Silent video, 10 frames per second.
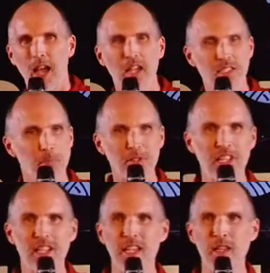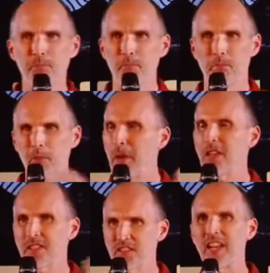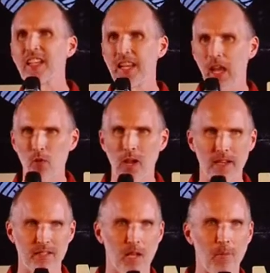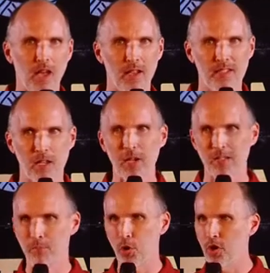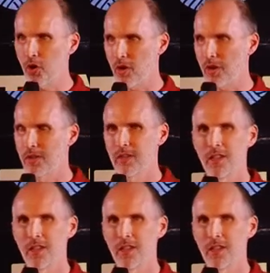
Hal seperti ini memang sering dilakukan sama sama penenun